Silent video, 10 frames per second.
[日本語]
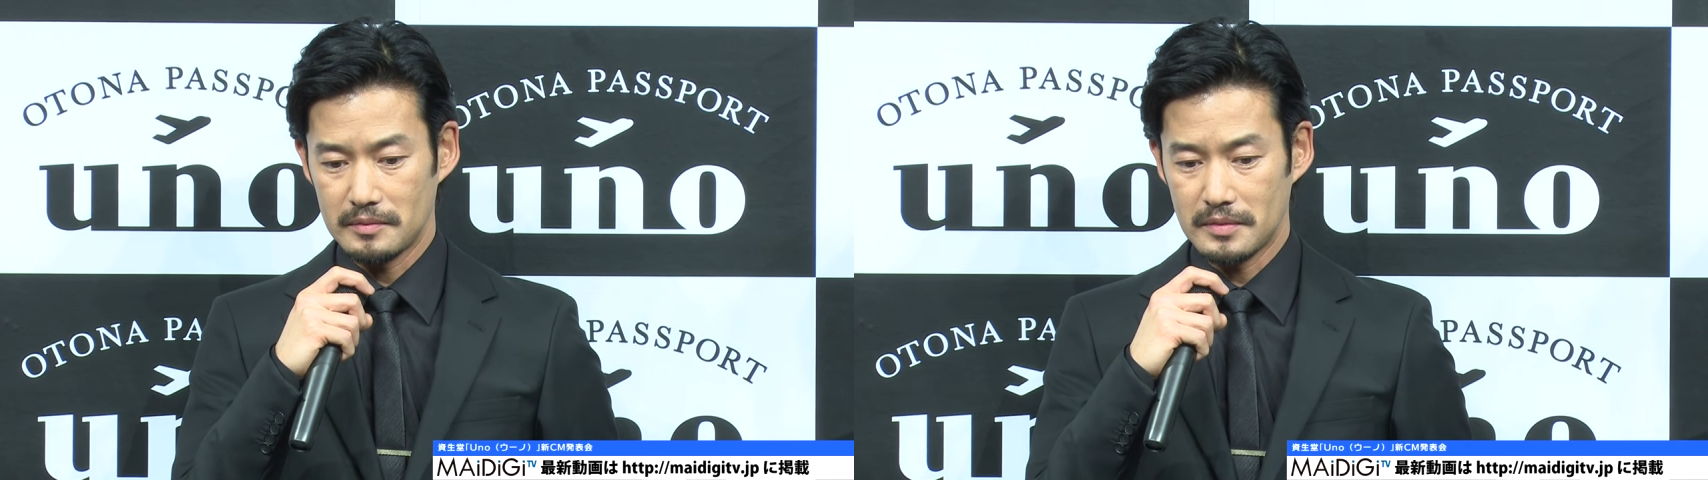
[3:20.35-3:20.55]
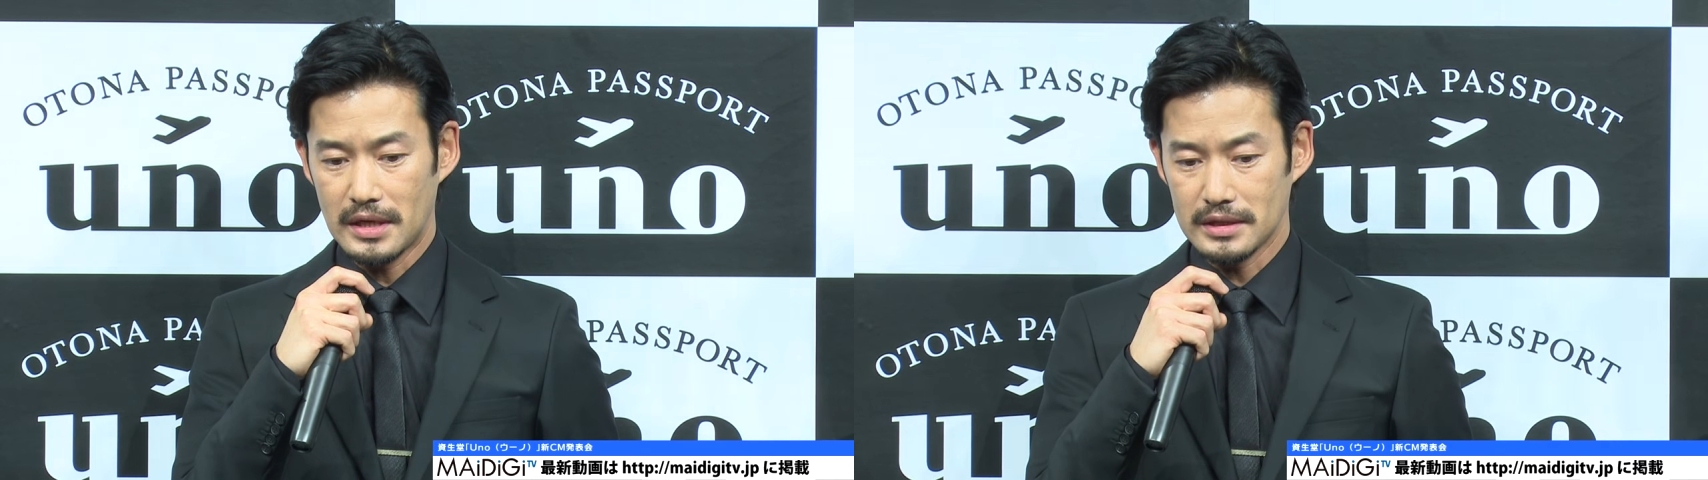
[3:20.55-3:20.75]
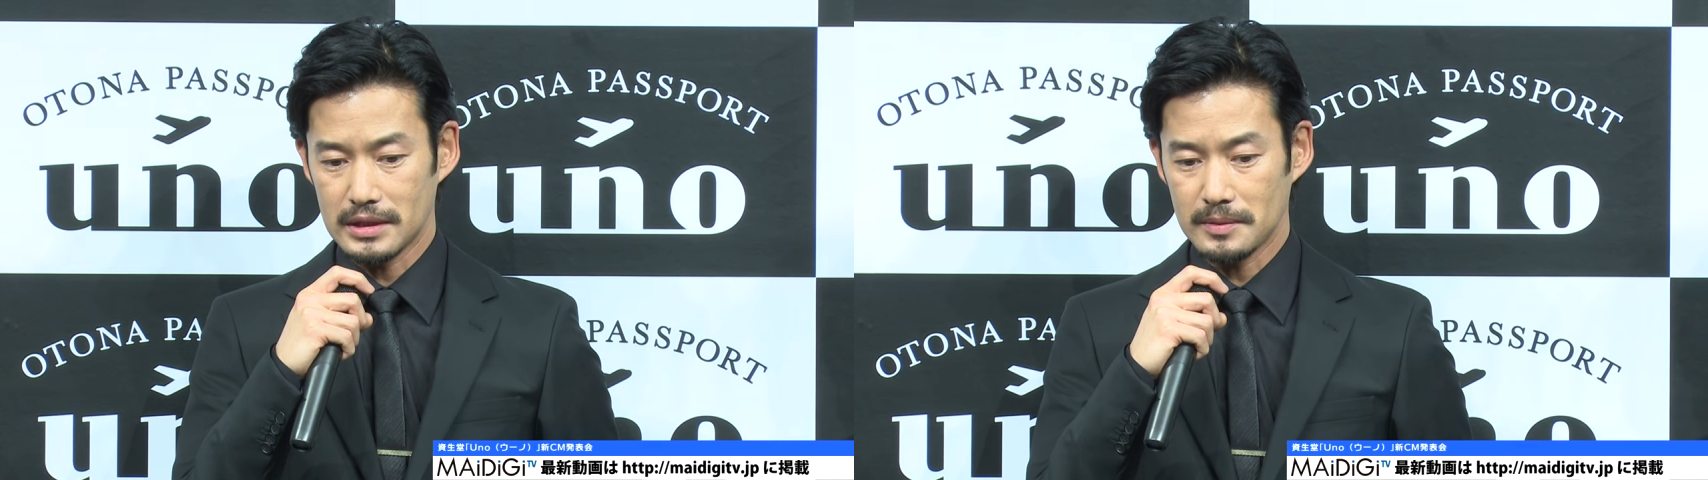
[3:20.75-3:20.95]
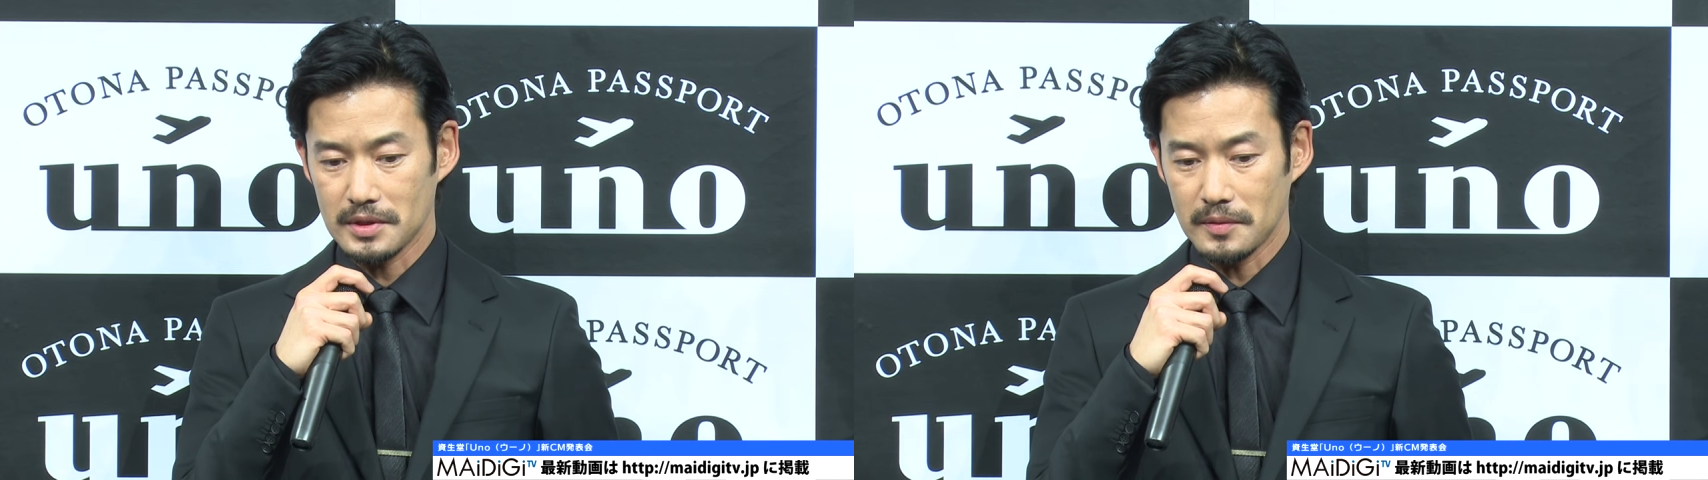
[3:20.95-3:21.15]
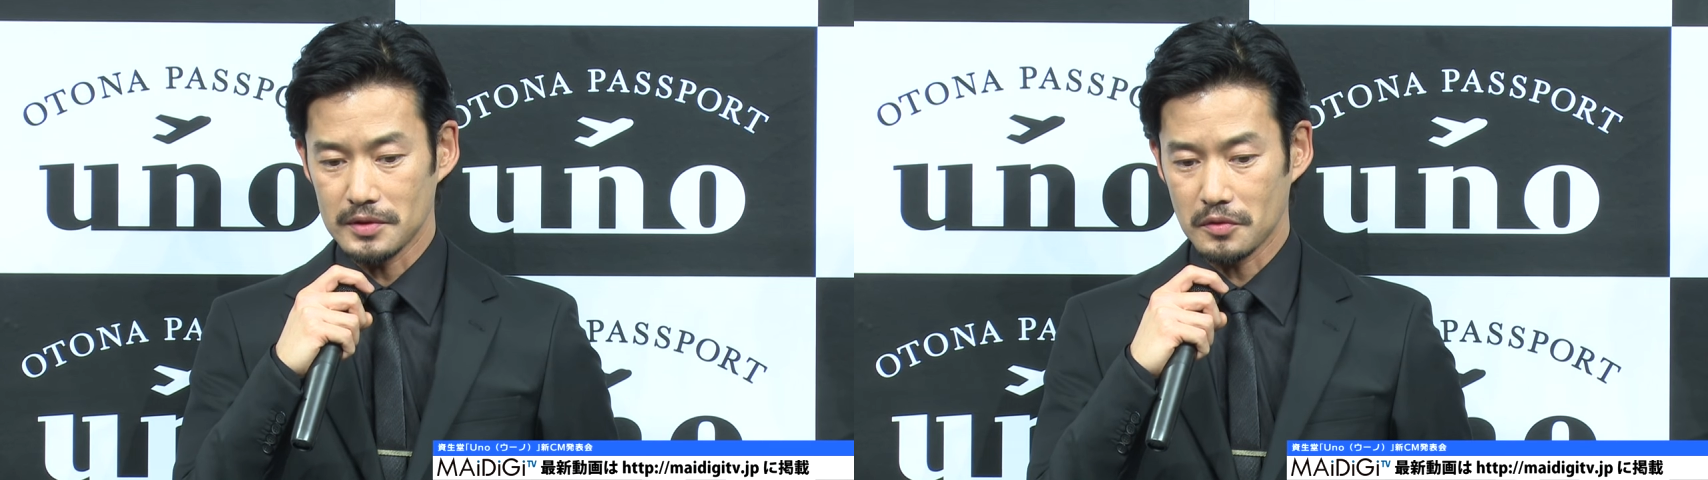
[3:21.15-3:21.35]
まあ、さま
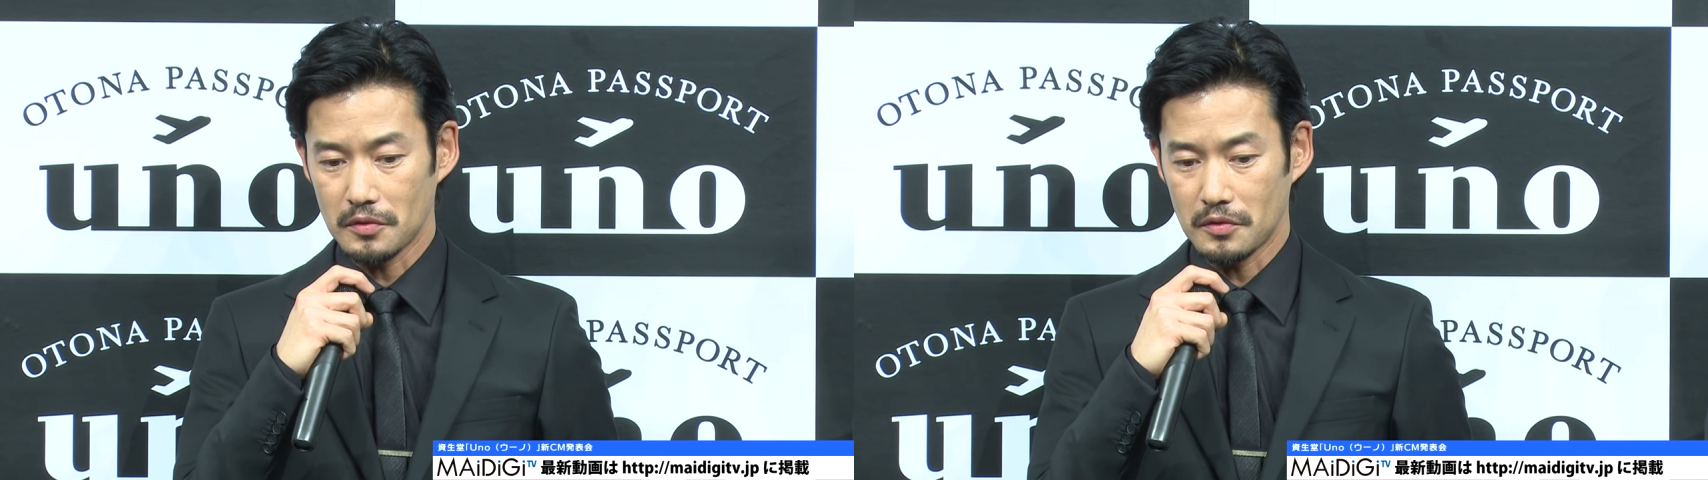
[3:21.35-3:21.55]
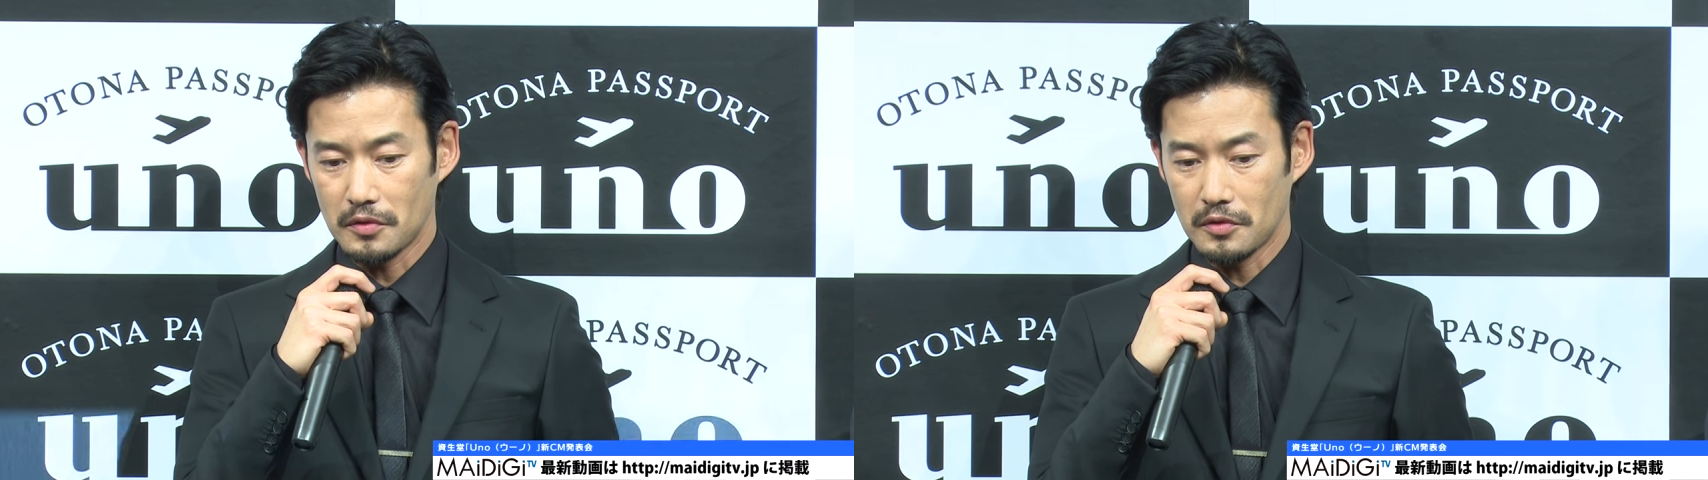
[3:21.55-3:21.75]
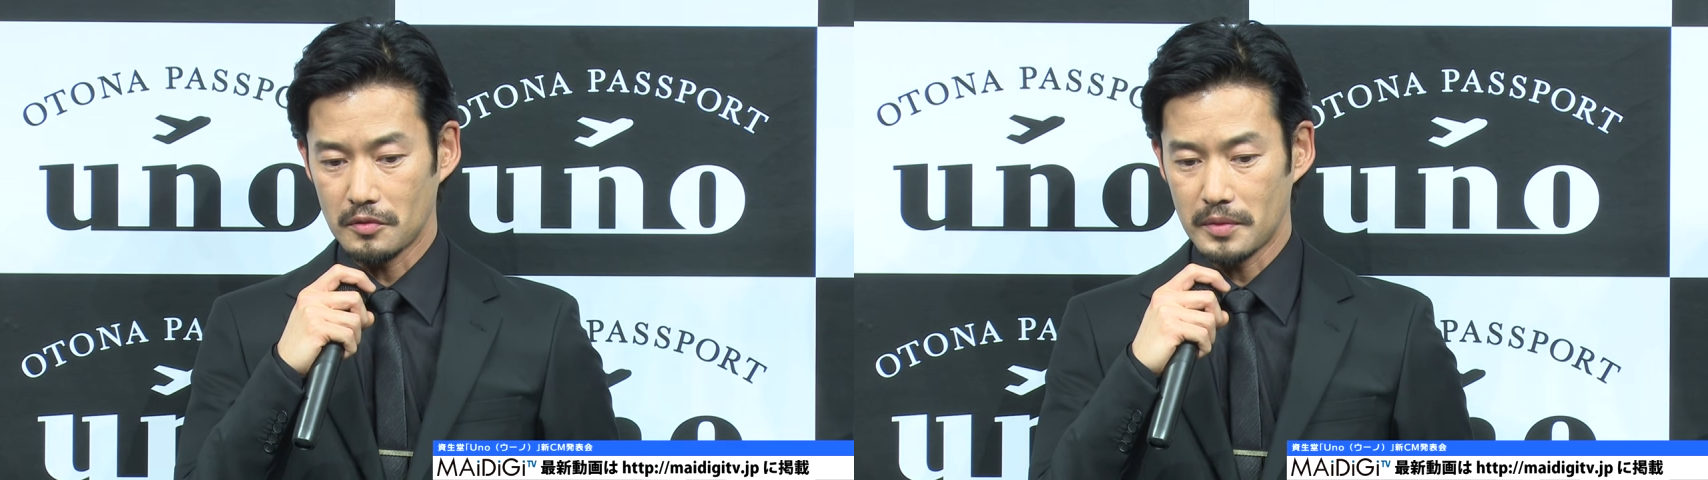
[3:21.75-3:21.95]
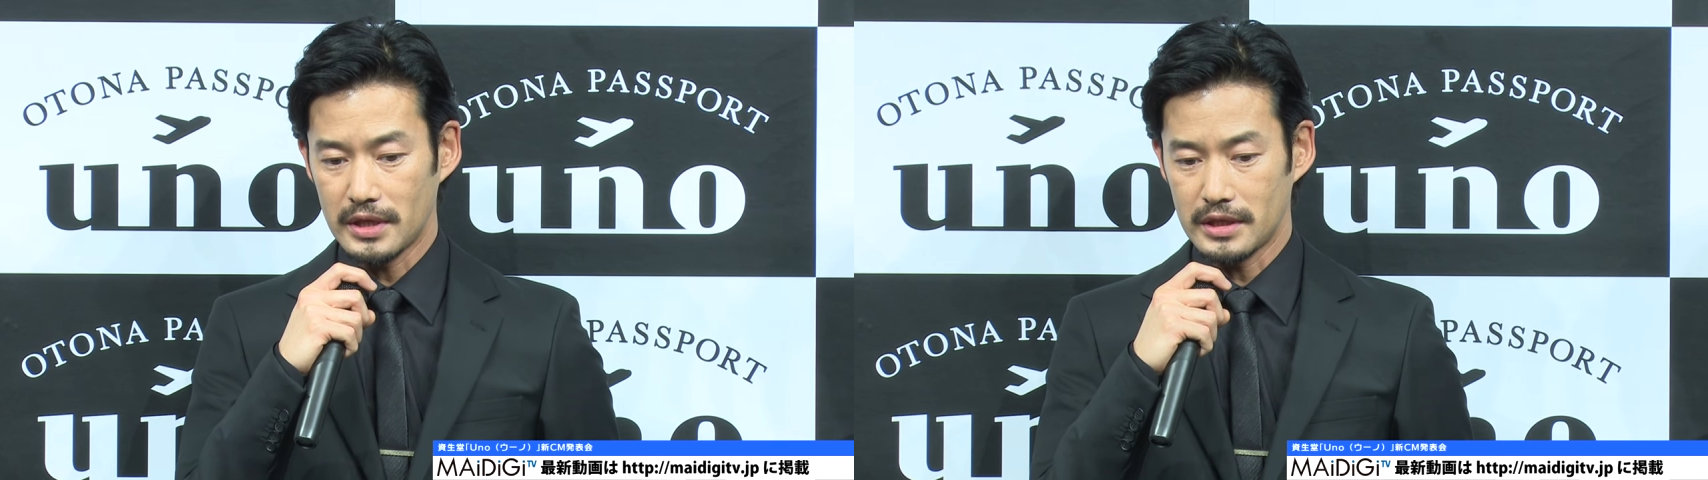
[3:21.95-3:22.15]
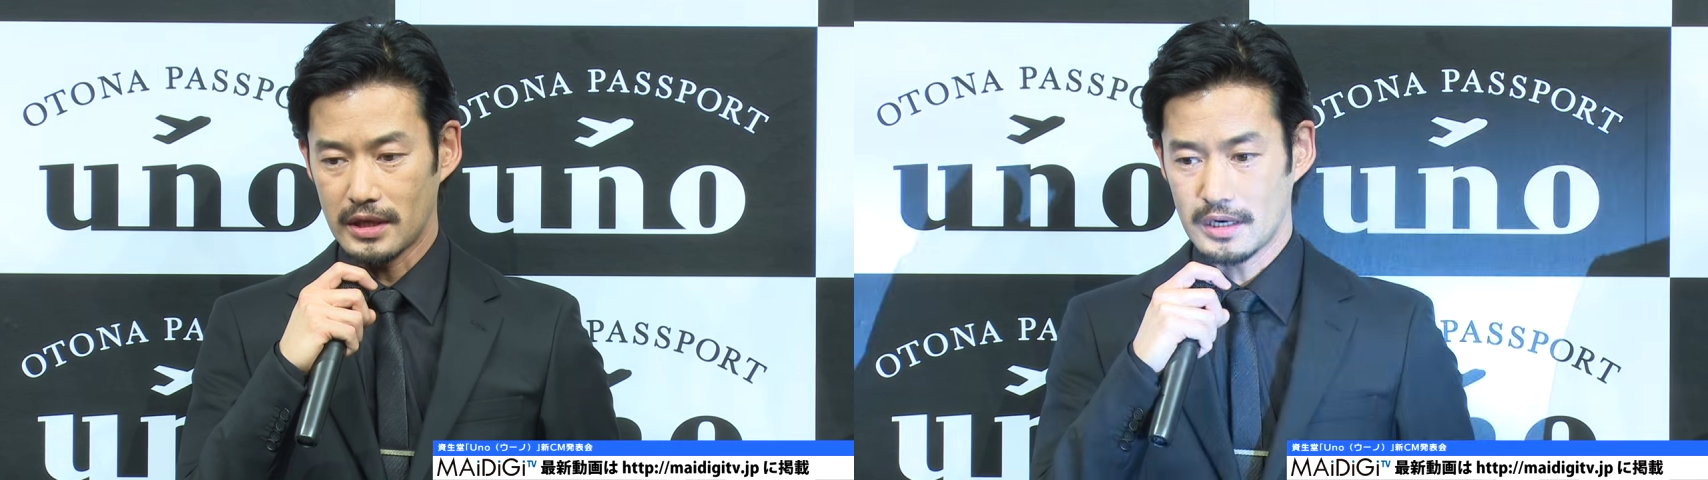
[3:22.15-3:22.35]
ざまなその
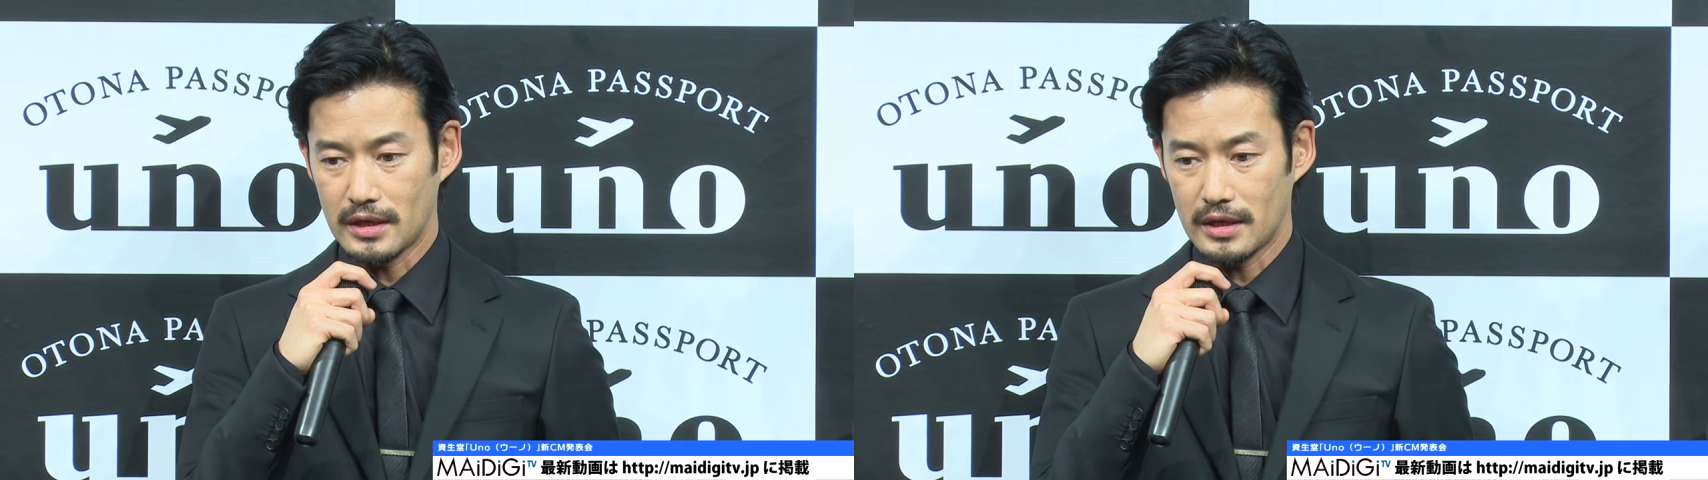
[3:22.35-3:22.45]
メディ